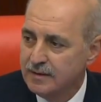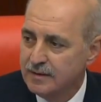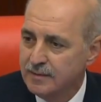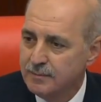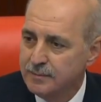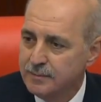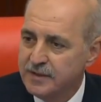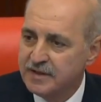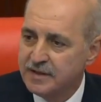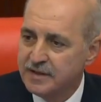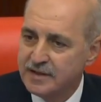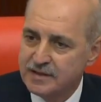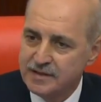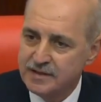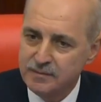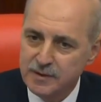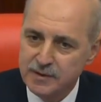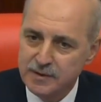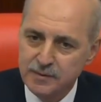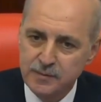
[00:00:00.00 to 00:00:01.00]
1 Ekim
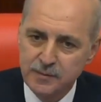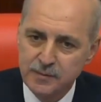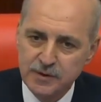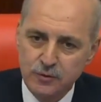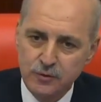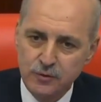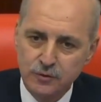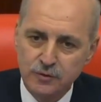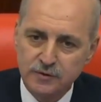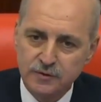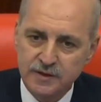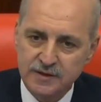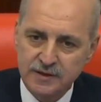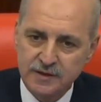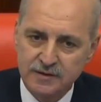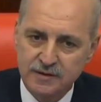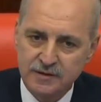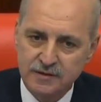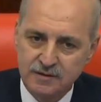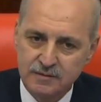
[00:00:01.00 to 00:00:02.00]
gibi bir günü te
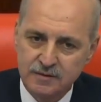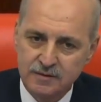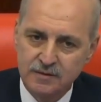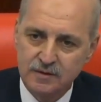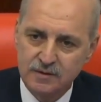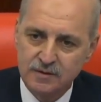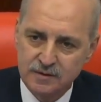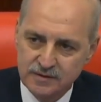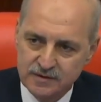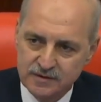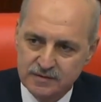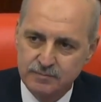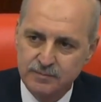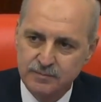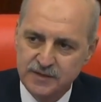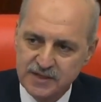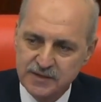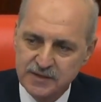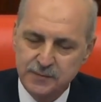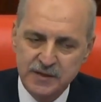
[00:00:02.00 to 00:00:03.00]

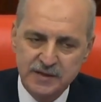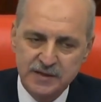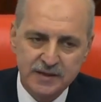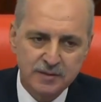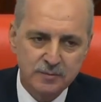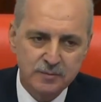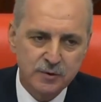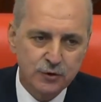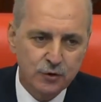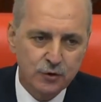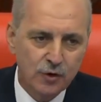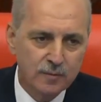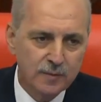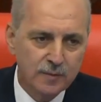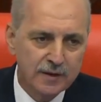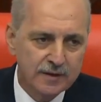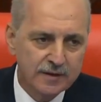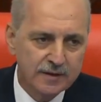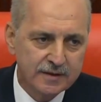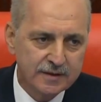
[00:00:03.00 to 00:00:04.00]
tespit etmiş
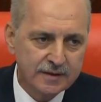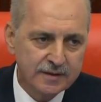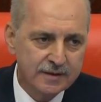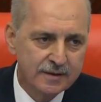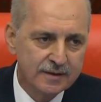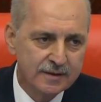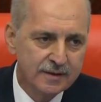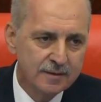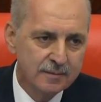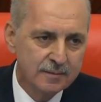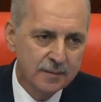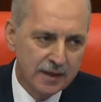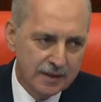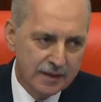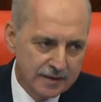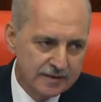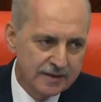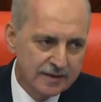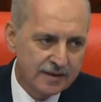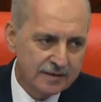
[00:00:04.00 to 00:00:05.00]
olmaları
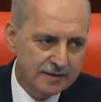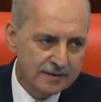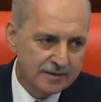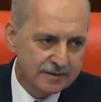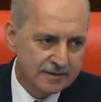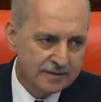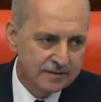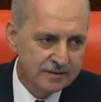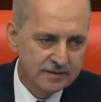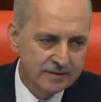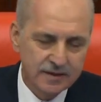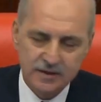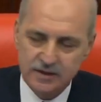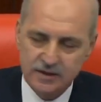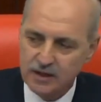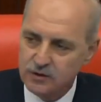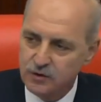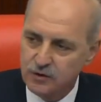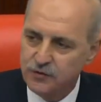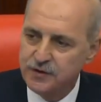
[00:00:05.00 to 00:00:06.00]
manidardır,
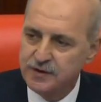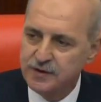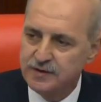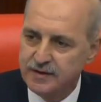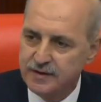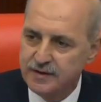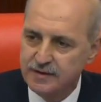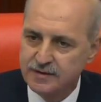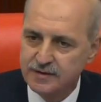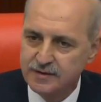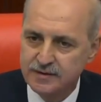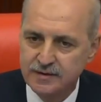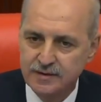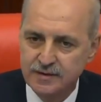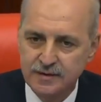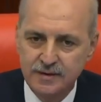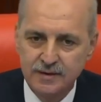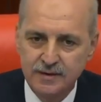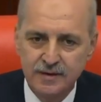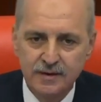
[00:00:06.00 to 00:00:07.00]
tesadüfi değildir.
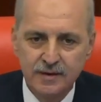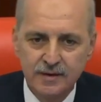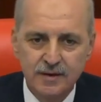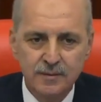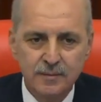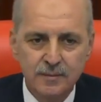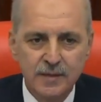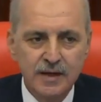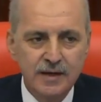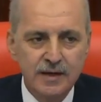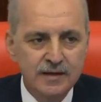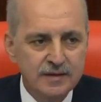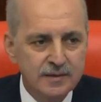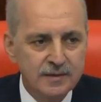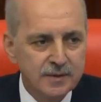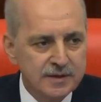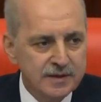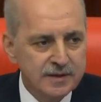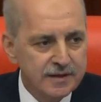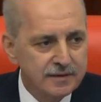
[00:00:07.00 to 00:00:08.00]

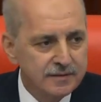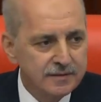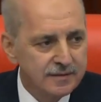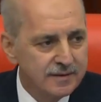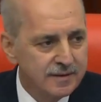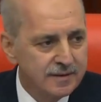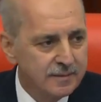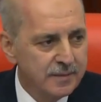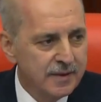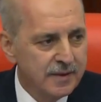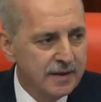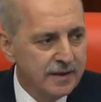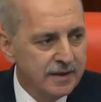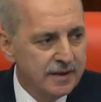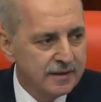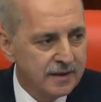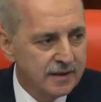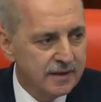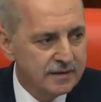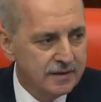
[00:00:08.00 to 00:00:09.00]
Milletimizin, milli
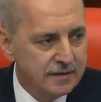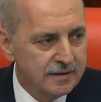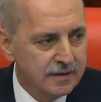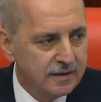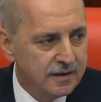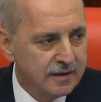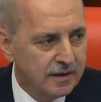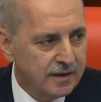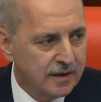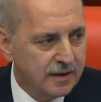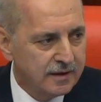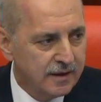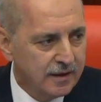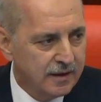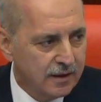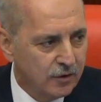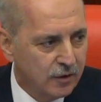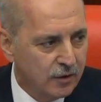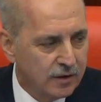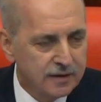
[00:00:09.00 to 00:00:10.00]
iradenin karargahı
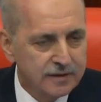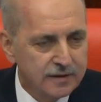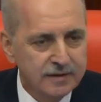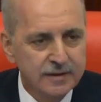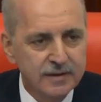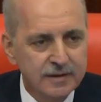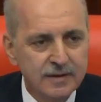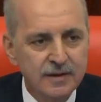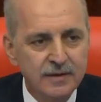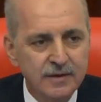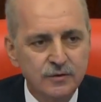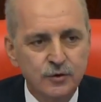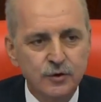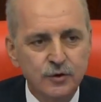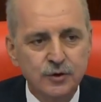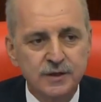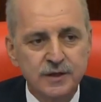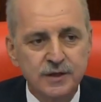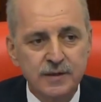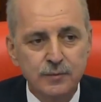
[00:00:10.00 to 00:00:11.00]
olan
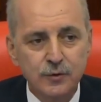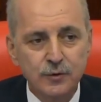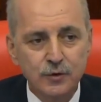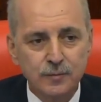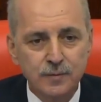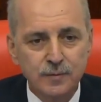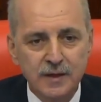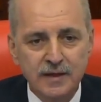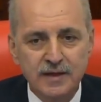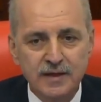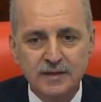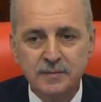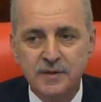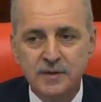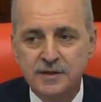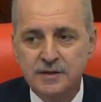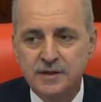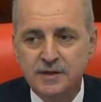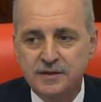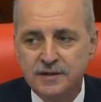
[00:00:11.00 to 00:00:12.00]
Türkiye Büyük Millet
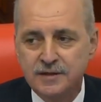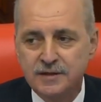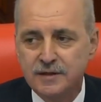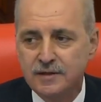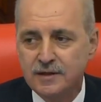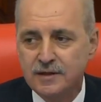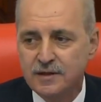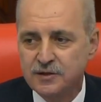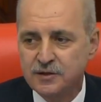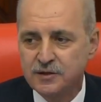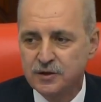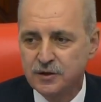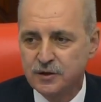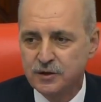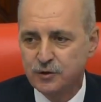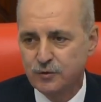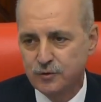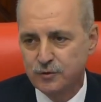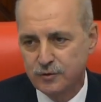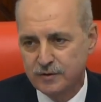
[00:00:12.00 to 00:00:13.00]
Meclisi'nin açılış
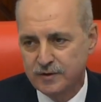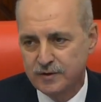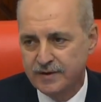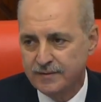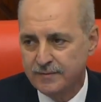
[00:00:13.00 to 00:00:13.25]
gününde